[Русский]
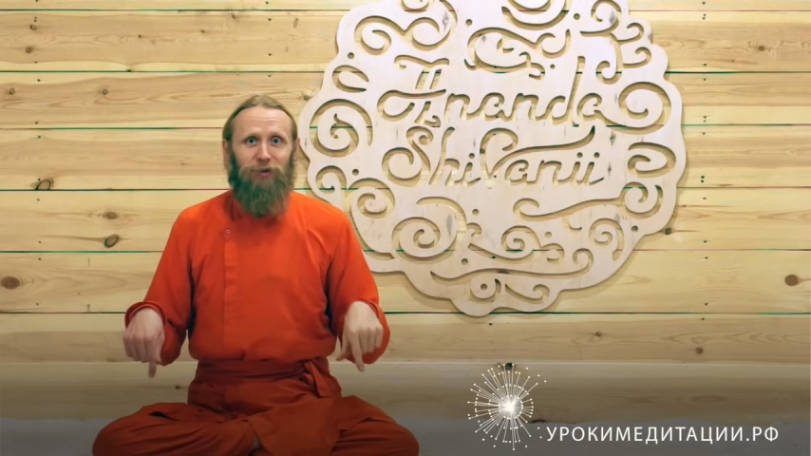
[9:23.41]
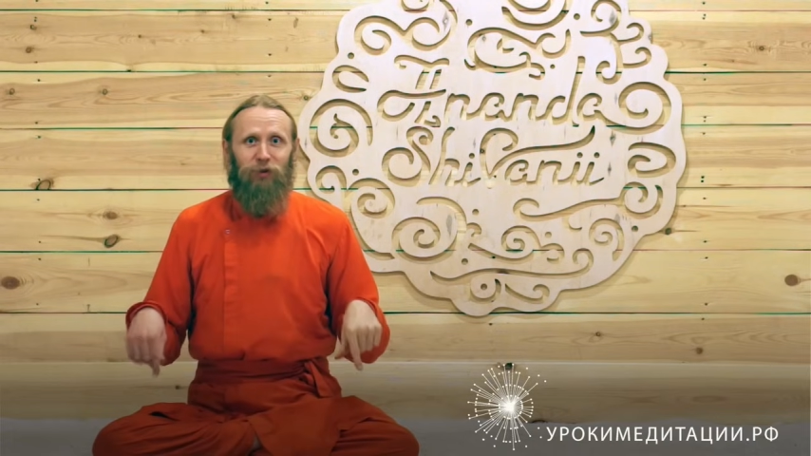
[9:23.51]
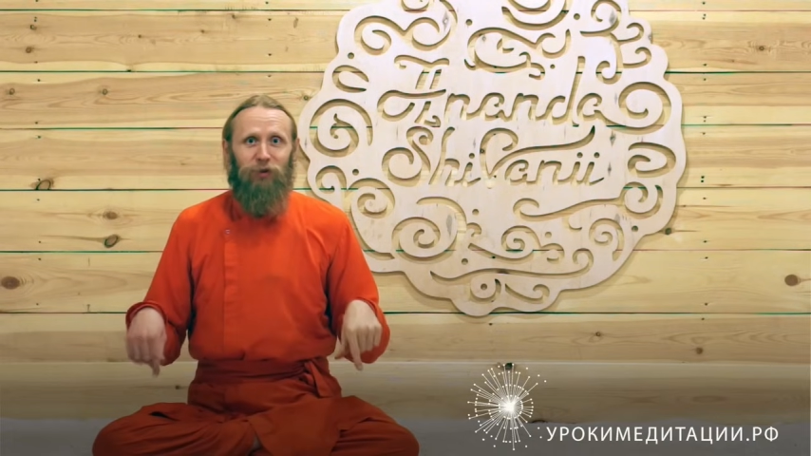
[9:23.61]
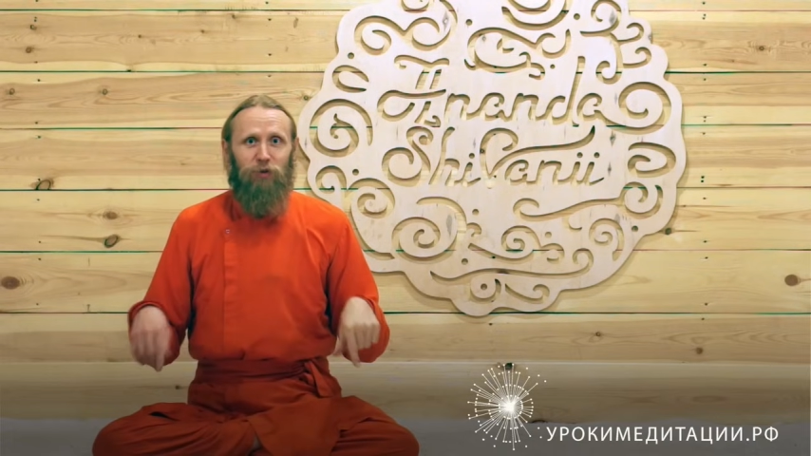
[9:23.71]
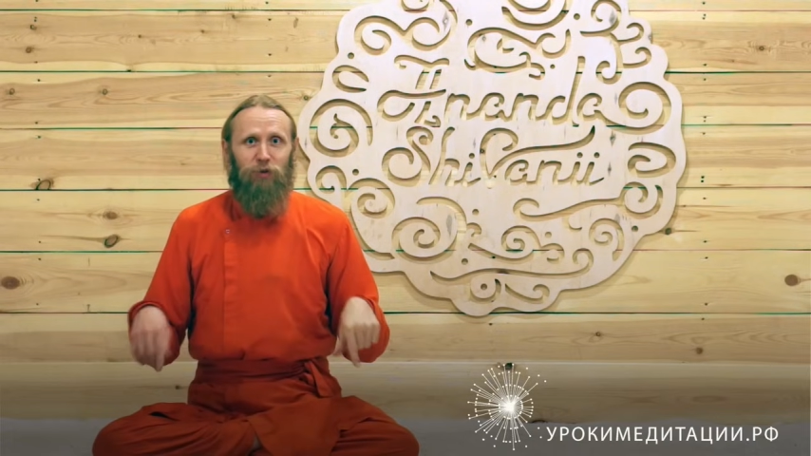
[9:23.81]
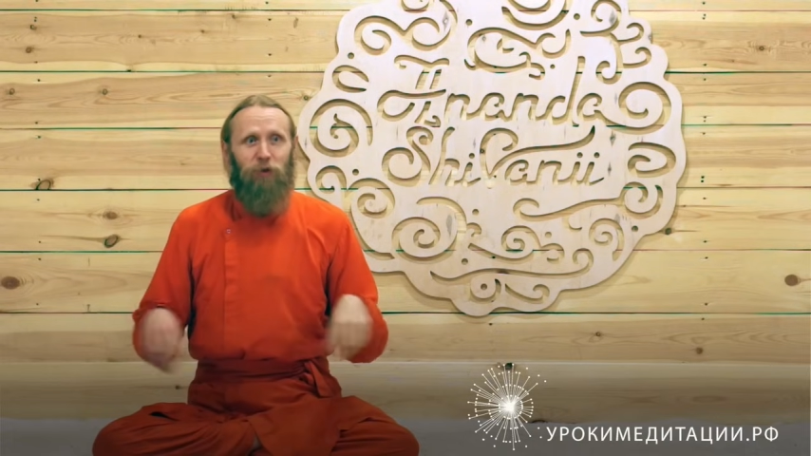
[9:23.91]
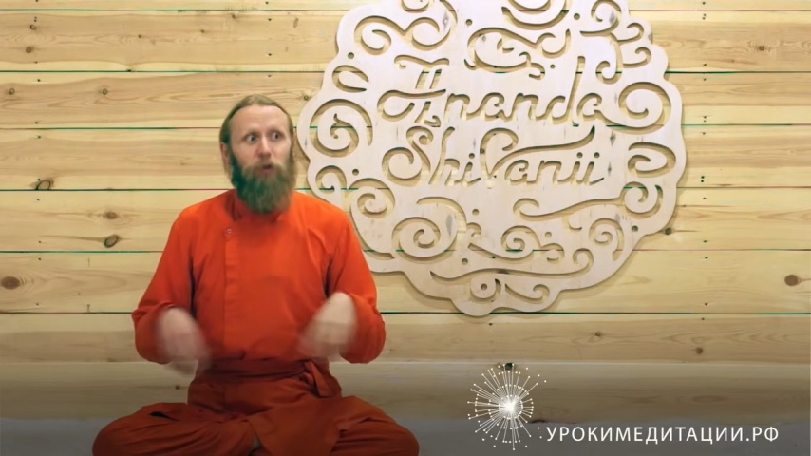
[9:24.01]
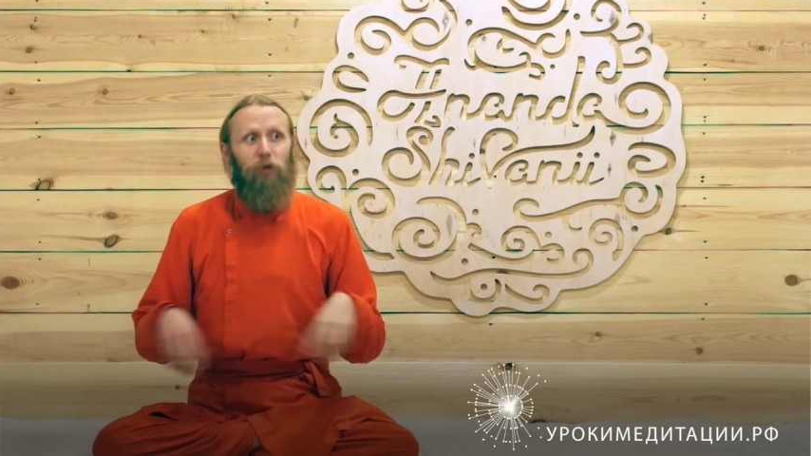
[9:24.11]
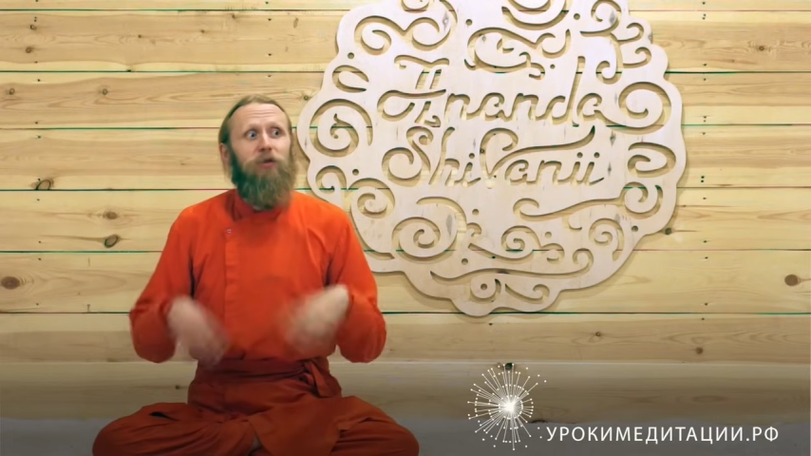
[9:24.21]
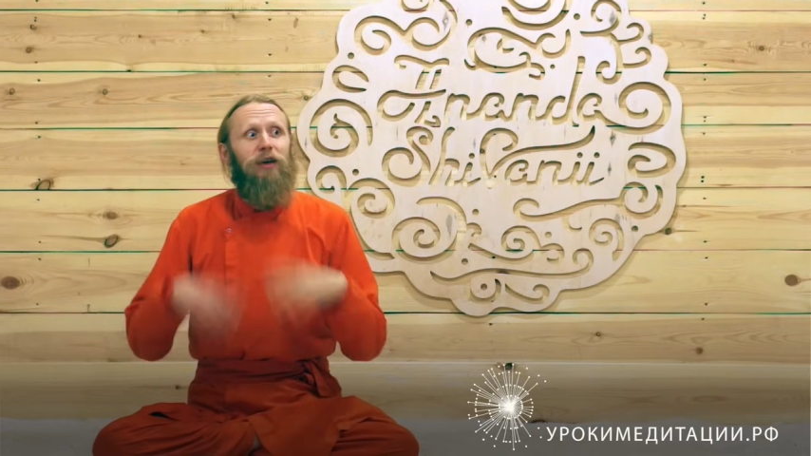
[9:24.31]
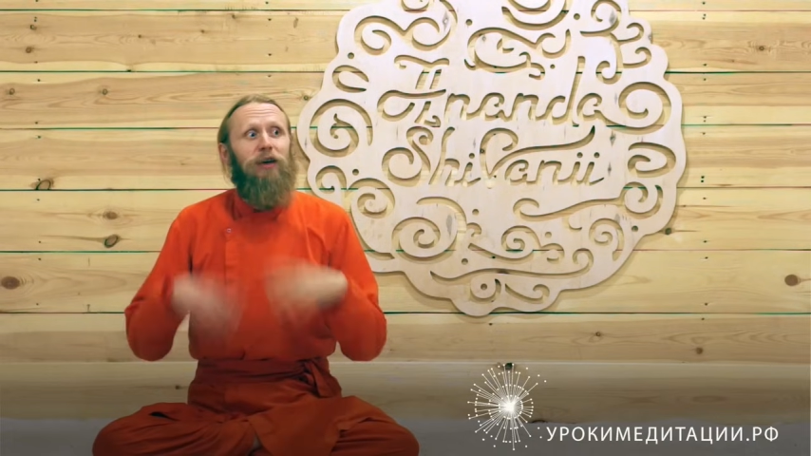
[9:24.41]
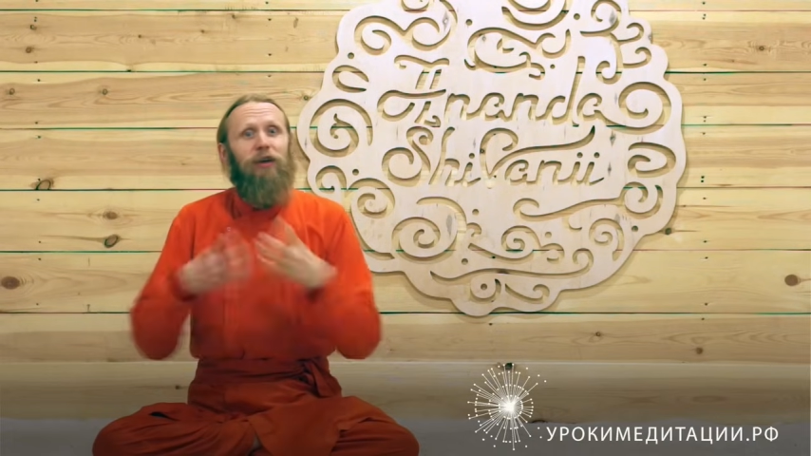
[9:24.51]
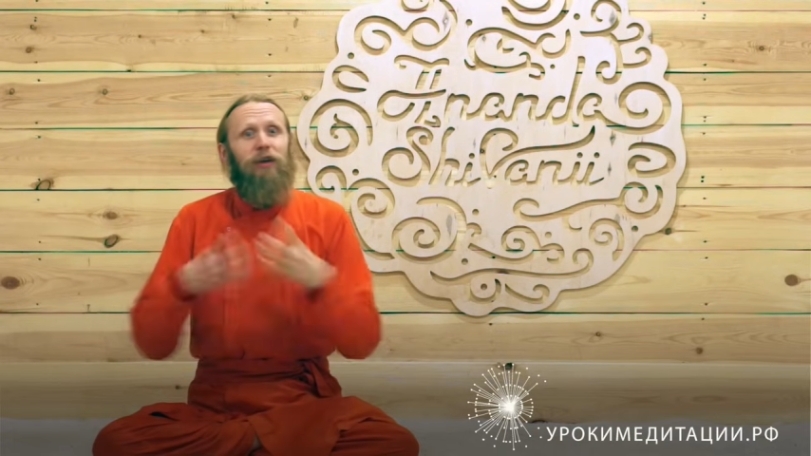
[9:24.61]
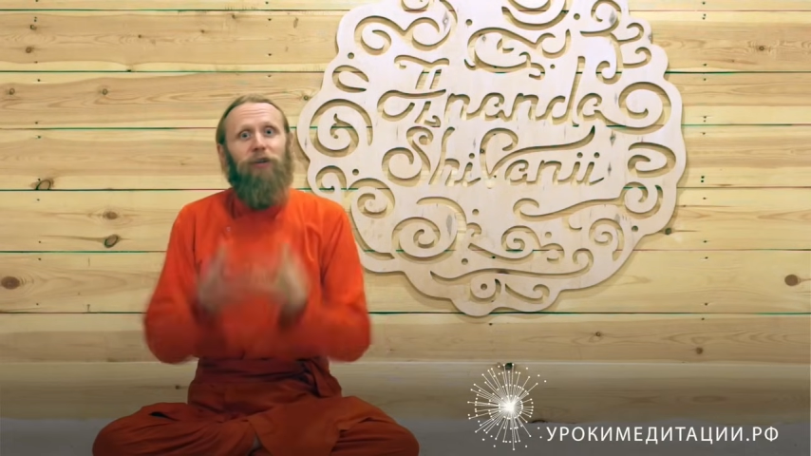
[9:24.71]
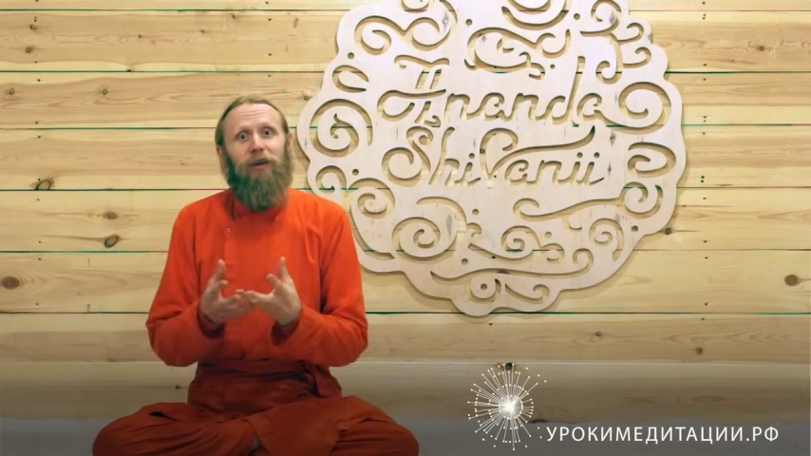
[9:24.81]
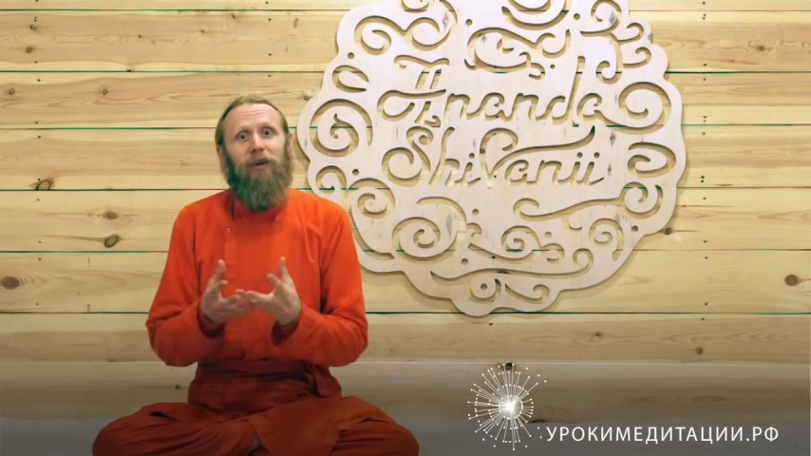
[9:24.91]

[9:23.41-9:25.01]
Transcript: То есть мы эволюционировали